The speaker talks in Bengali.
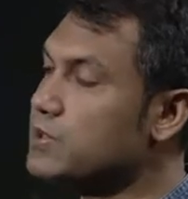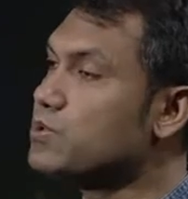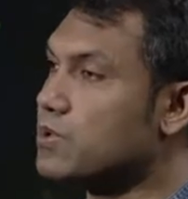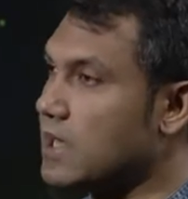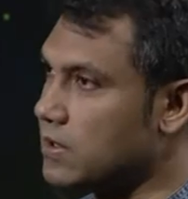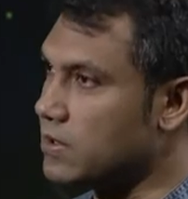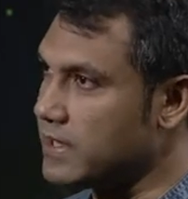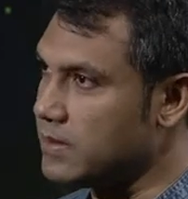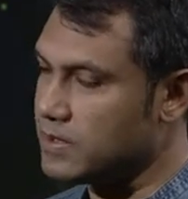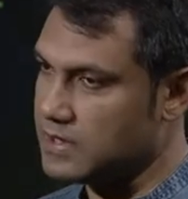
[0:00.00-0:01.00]
মৃত্যু না
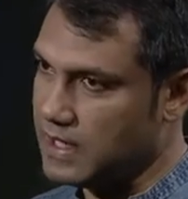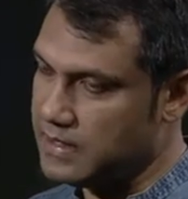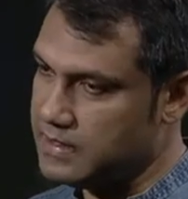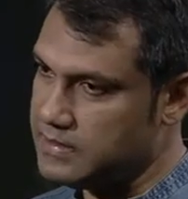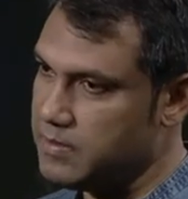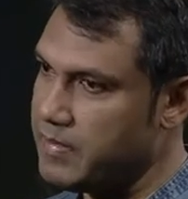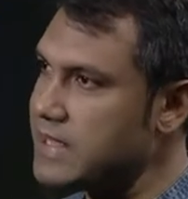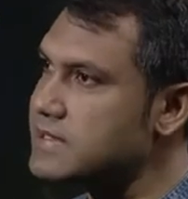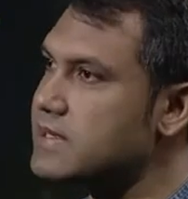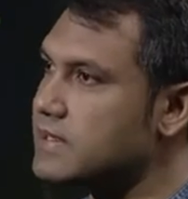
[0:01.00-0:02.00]
ঘটে এবং তাদের যে
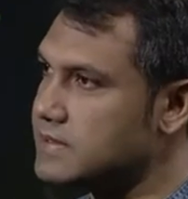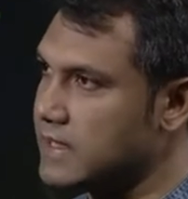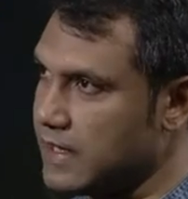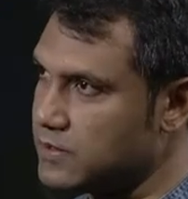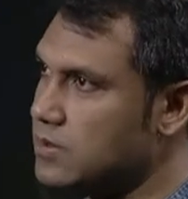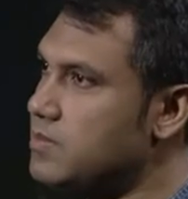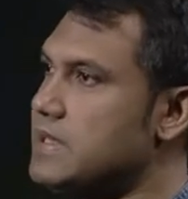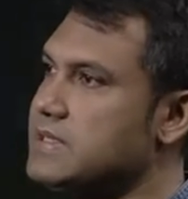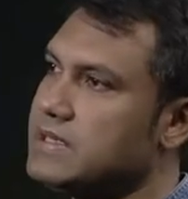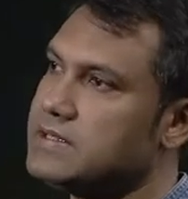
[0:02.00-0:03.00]
বেসিক যে একদম
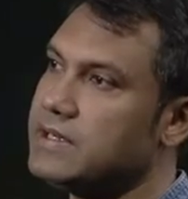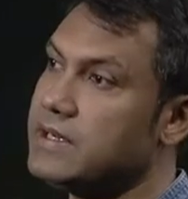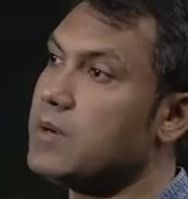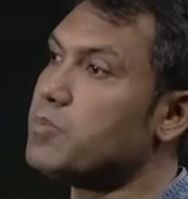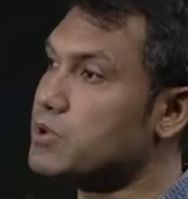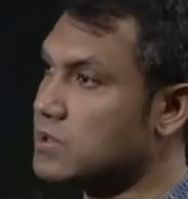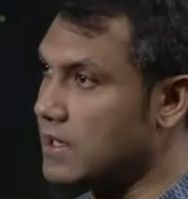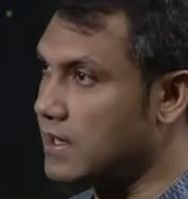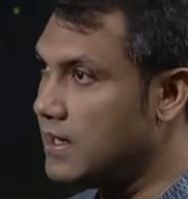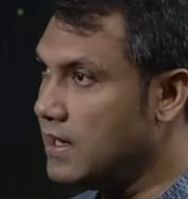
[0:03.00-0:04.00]
বেসিক যে
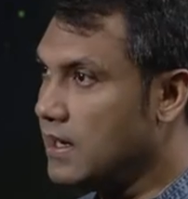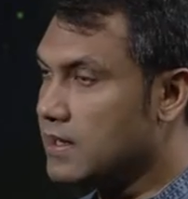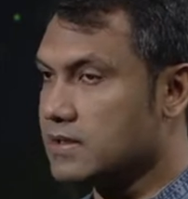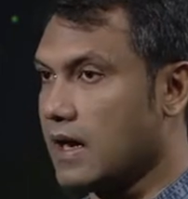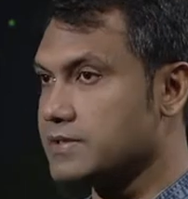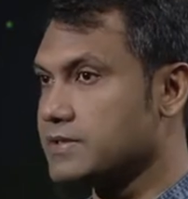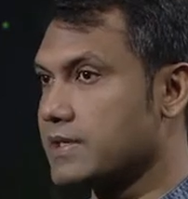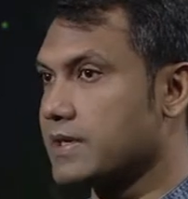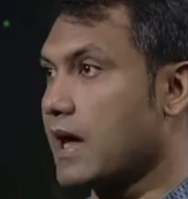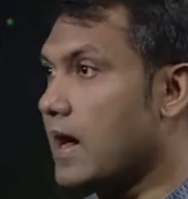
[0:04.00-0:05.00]
নিরাপত্তা তার
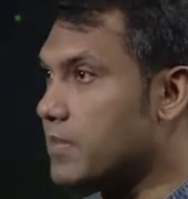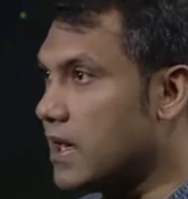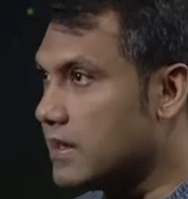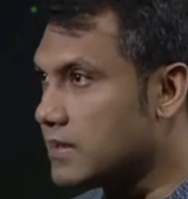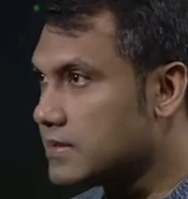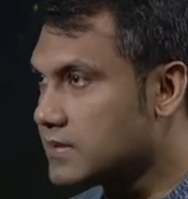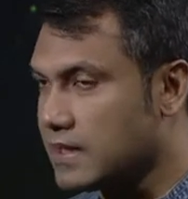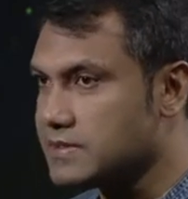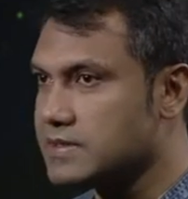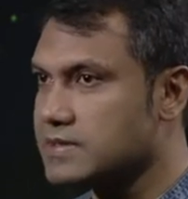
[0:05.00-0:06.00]
যে খাবার
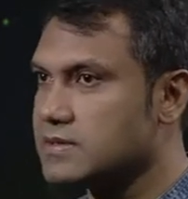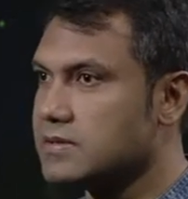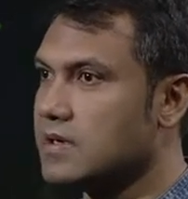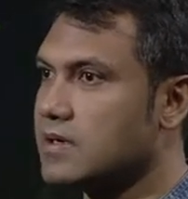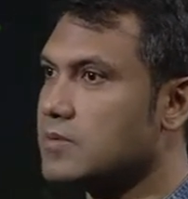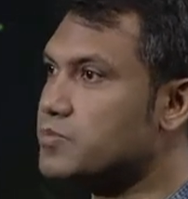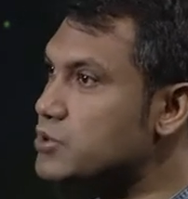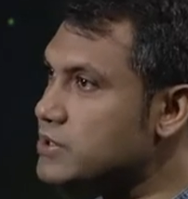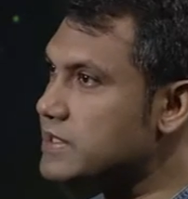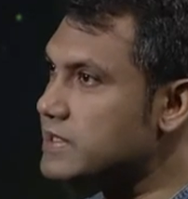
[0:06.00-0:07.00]
তার যে
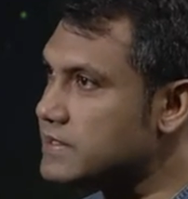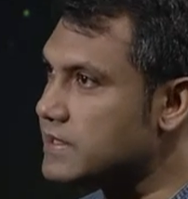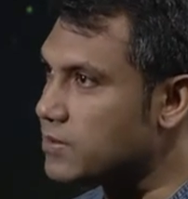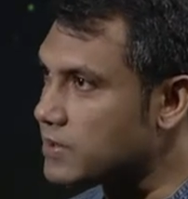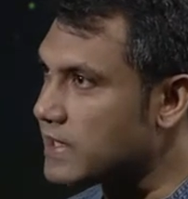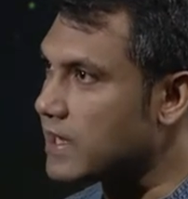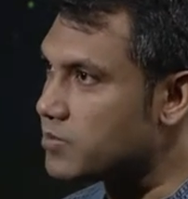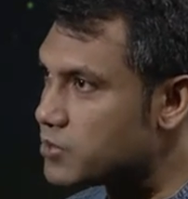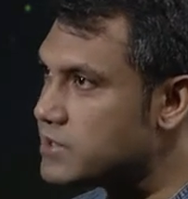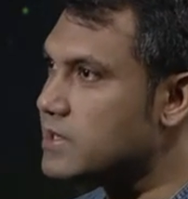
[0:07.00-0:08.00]
পুষ্টির যে
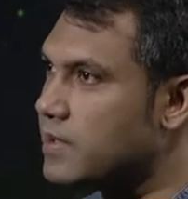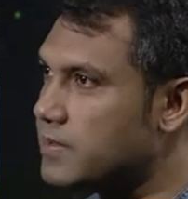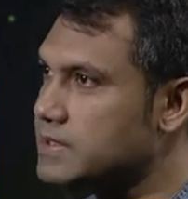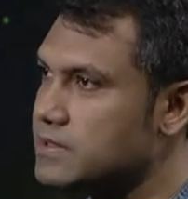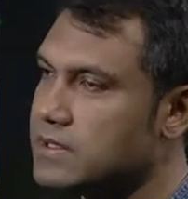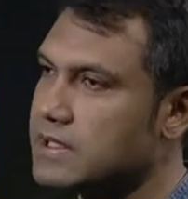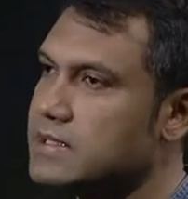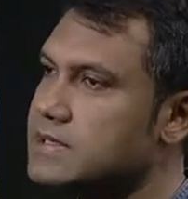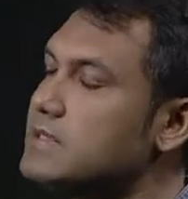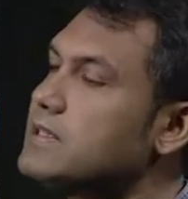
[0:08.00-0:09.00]
অধিকার পুষ্টি পাওয়ার যে
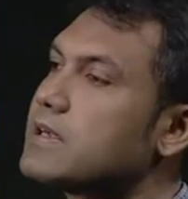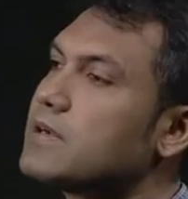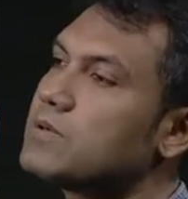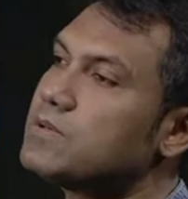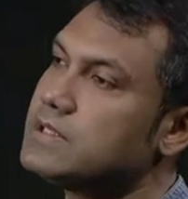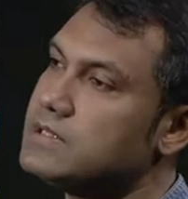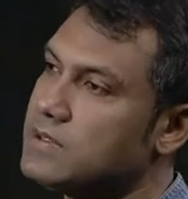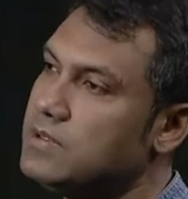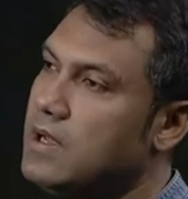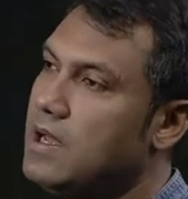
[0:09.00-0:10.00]
অধিকার সেই জায়গাগুলোতে
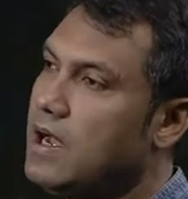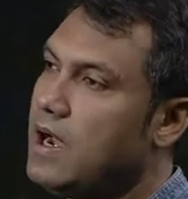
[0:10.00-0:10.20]
যেন